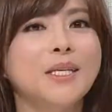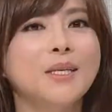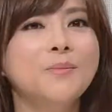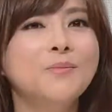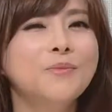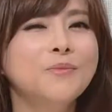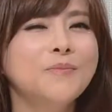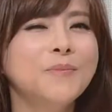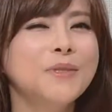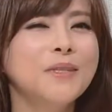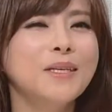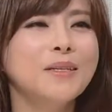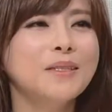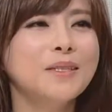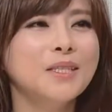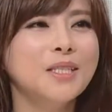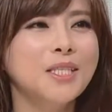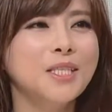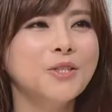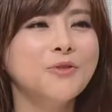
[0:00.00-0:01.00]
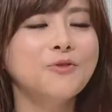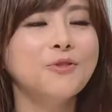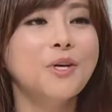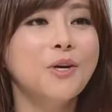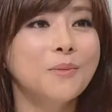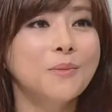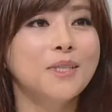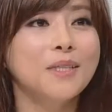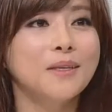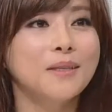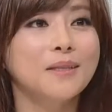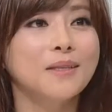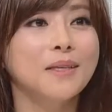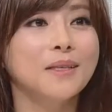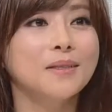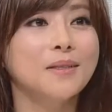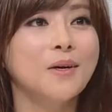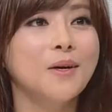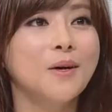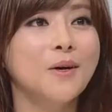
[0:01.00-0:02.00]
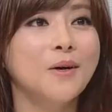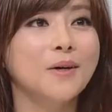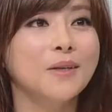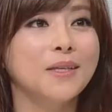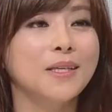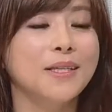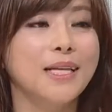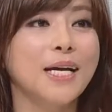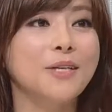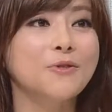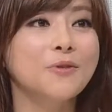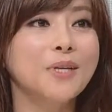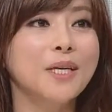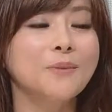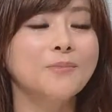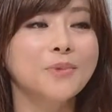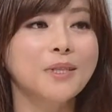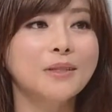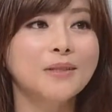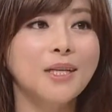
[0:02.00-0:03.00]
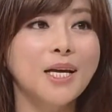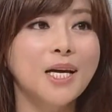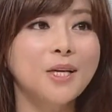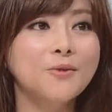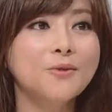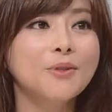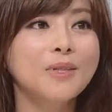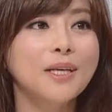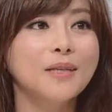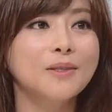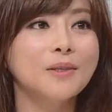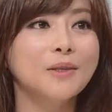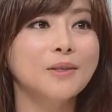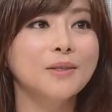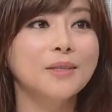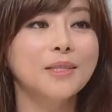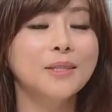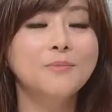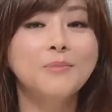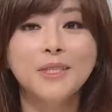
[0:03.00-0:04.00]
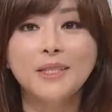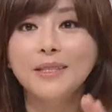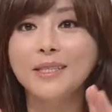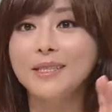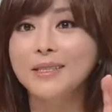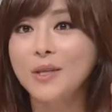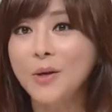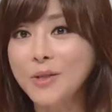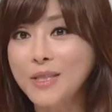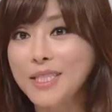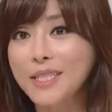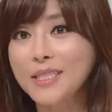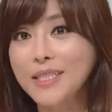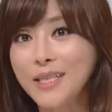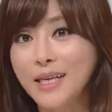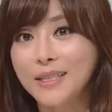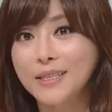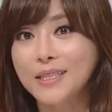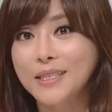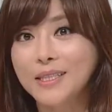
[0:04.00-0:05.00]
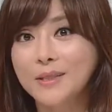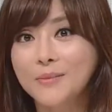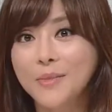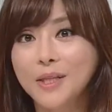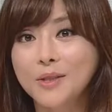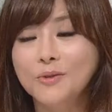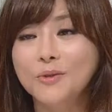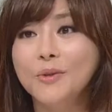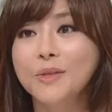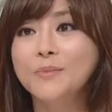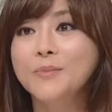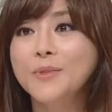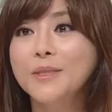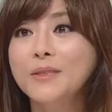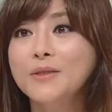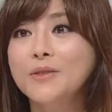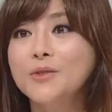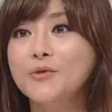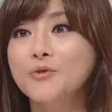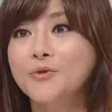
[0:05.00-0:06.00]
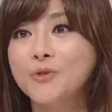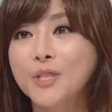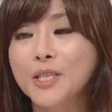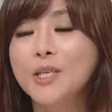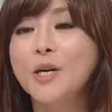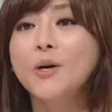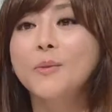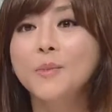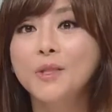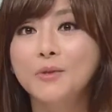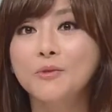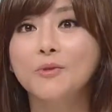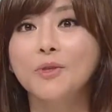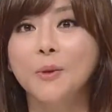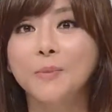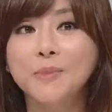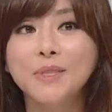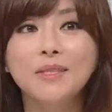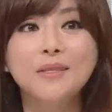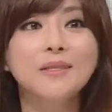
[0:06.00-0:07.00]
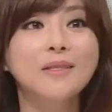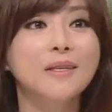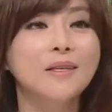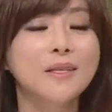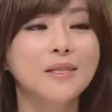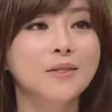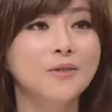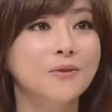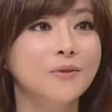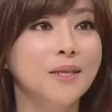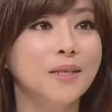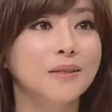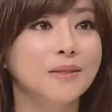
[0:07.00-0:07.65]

임플란트 치주염이라 그래서 이렇게 나중에 임플란트 하고 나서 임플란트가 썩지는 않지만 또 임플란트 주위염이 또 염증이 생길 수가